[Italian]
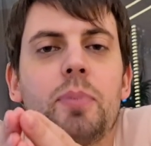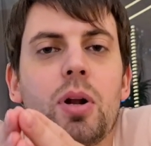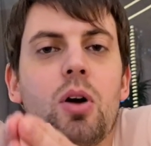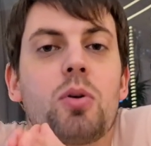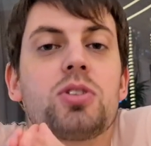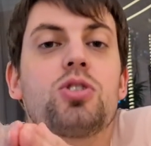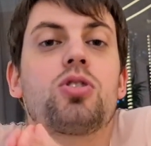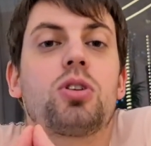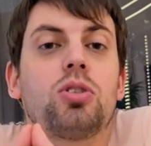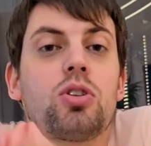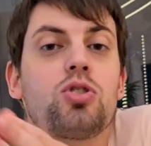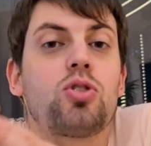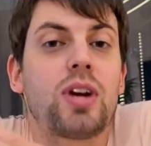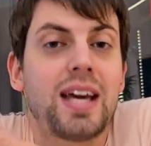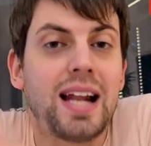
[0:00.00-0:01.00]
però questi
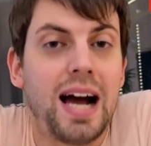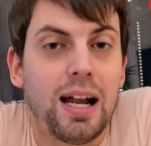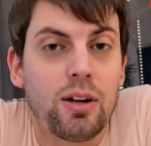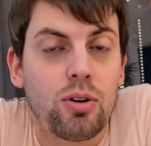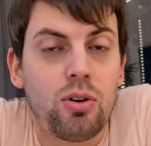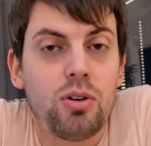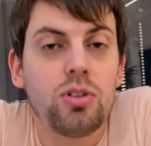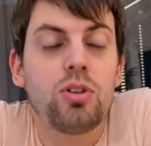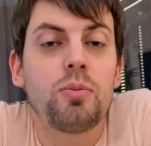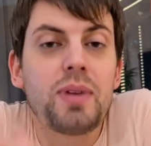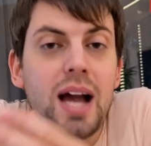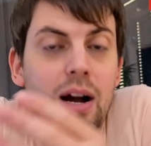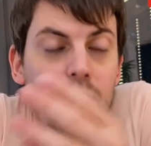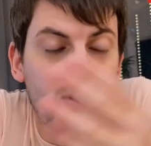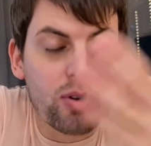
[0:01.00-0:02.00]
giocatori giocheranno, io
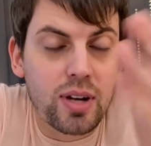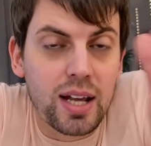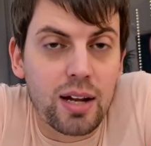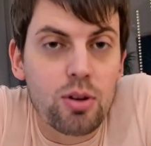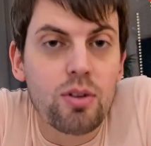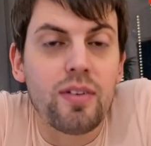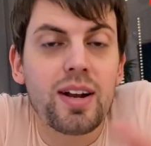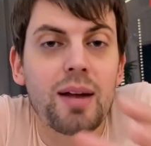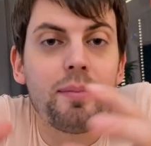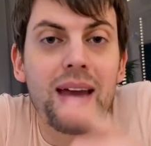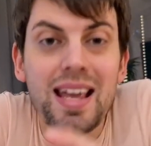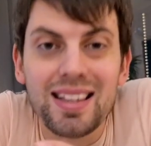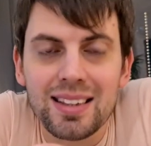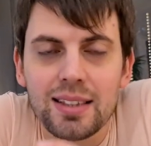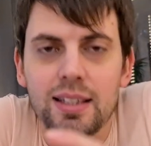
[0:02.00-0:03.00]
mi auguro che la Juve
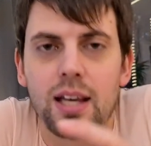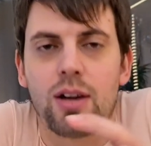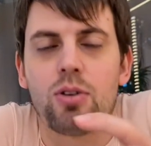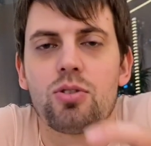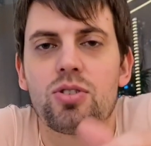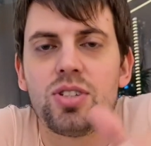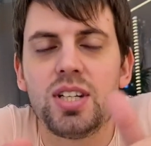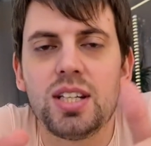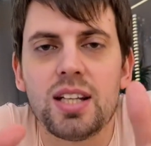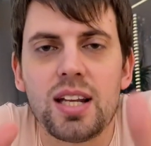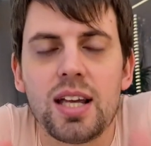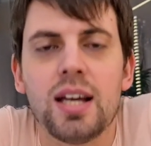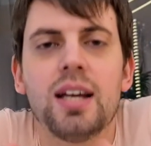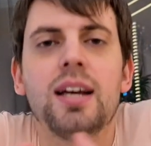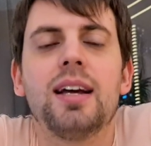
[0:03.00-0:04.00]
veramente
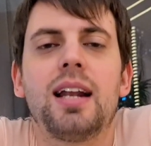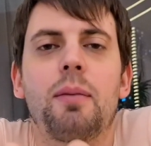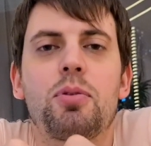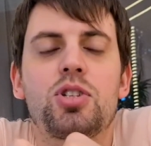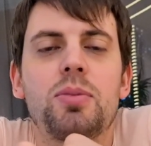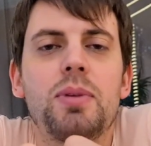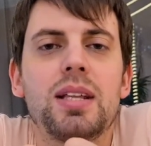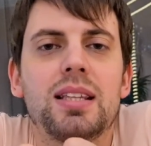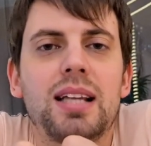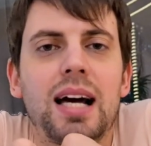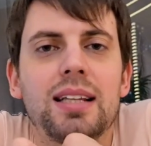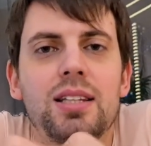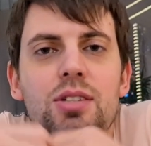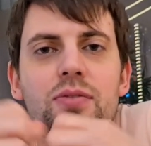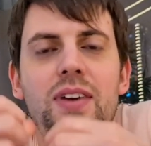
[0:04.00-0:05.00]
consideri la
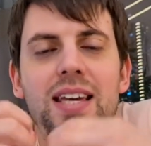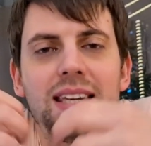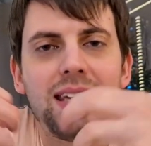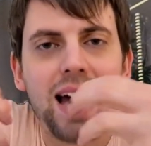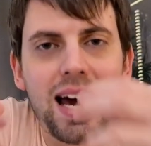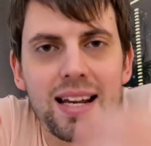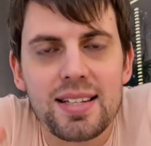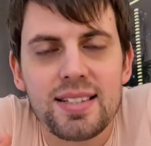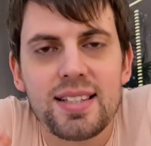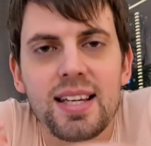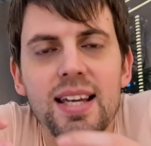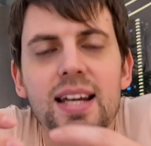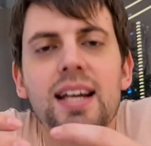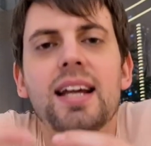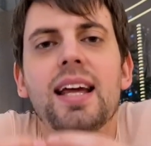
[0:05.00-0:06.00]
possibilità di
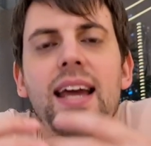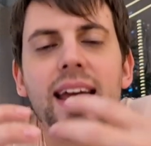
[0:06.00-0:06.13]
svecchiarsi